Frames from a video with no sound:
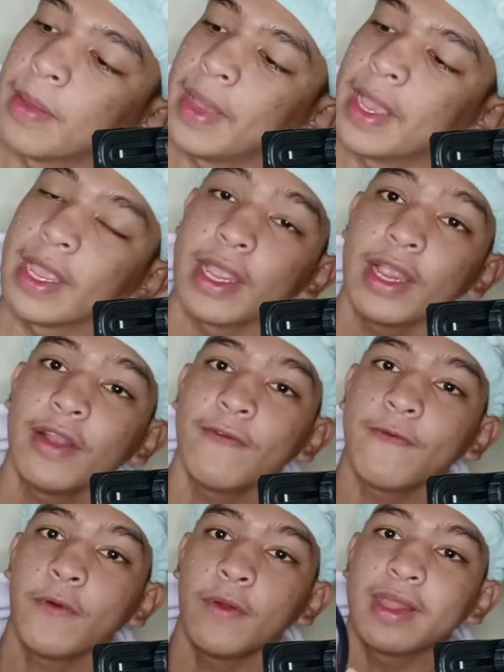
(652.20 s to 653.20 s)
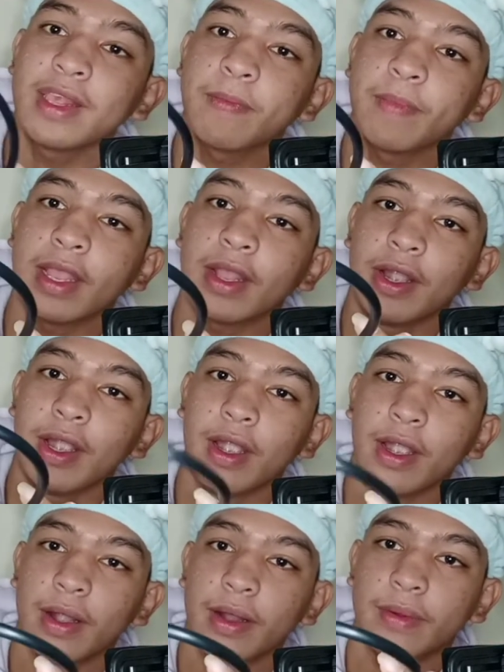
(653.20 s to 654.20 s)
may earphone speaker.
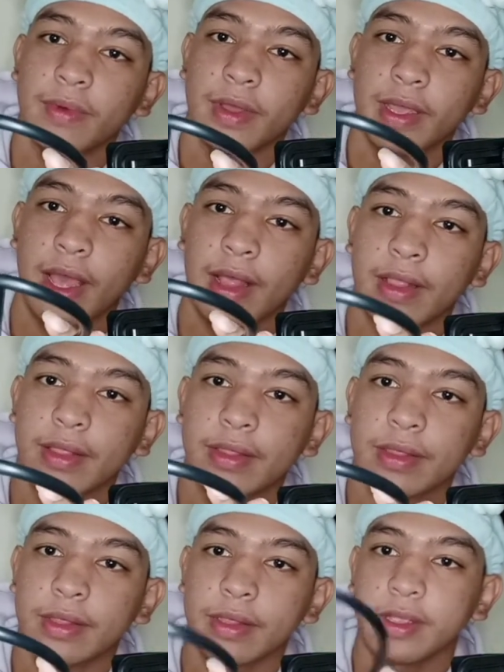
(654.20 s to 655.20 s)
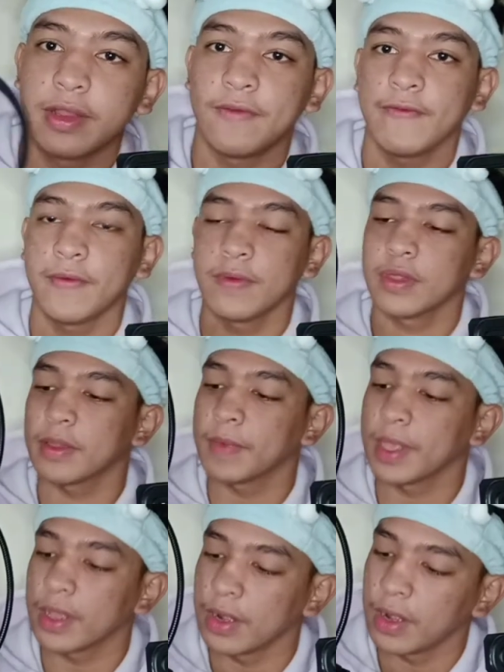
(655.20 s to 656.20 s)
Yeah. Earphone
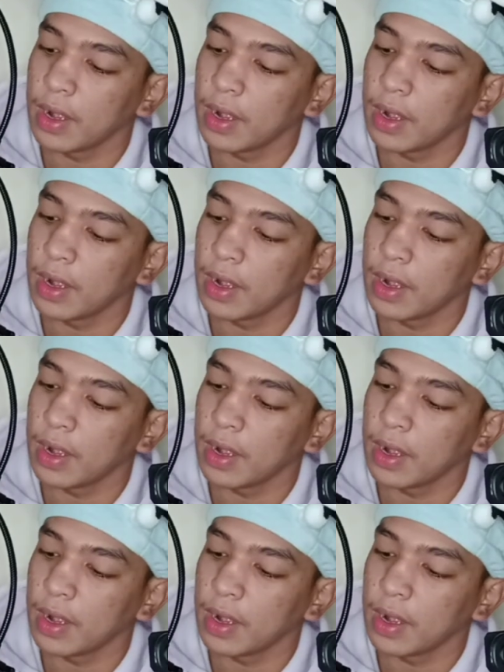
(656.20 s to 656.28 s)
speaker.